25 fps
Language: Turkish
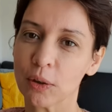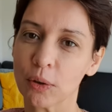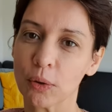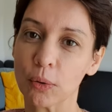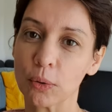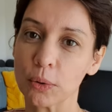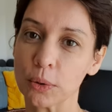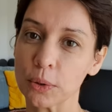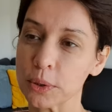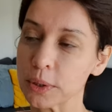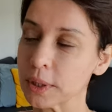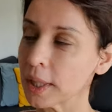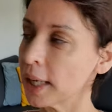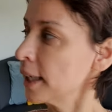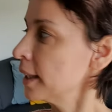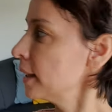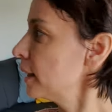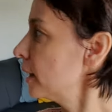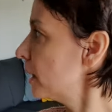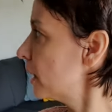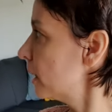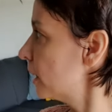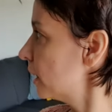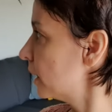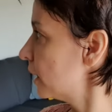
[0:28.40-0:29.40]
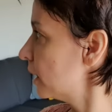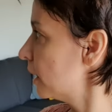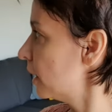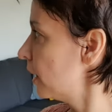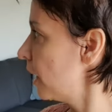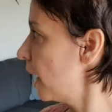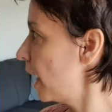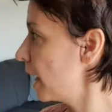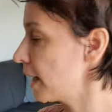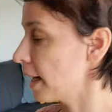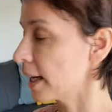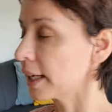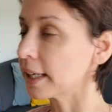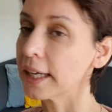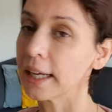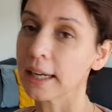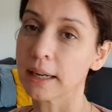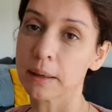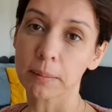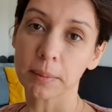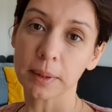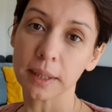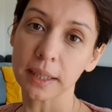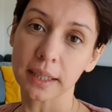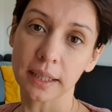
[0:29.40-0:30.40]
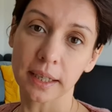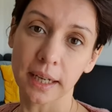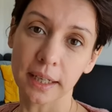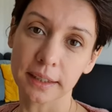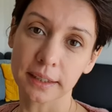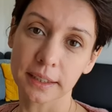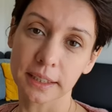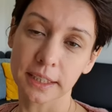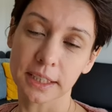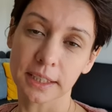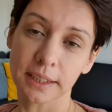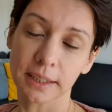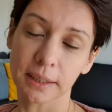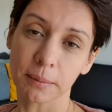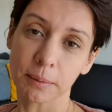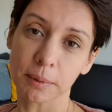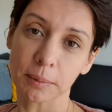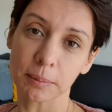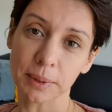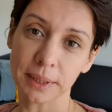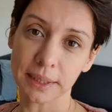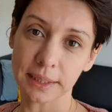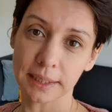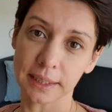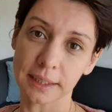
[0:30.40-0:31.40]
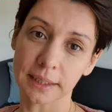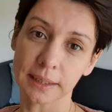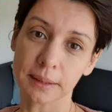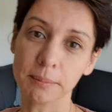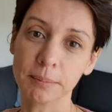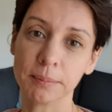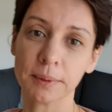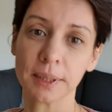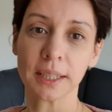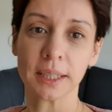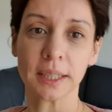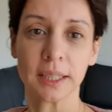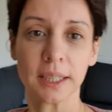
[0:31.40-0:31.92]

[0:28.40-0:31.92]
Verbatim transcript: o yüzden e, her an gelebilirler. İşlerimi bitirdim.